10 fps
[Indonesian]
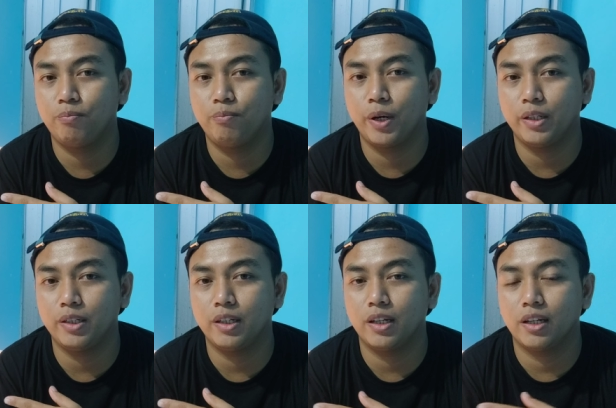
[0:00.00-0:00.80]

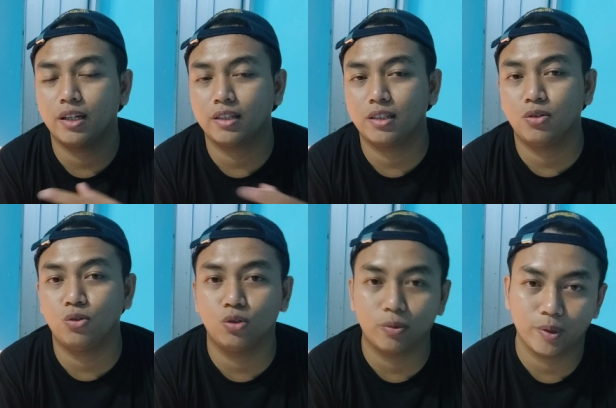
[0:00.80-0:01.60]
bayinya
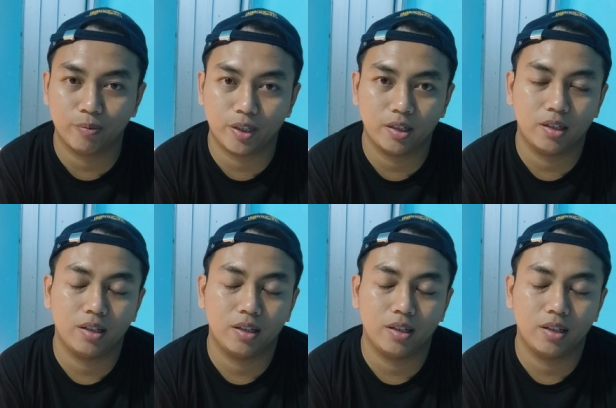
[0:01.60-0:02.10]
sindudut teman-teman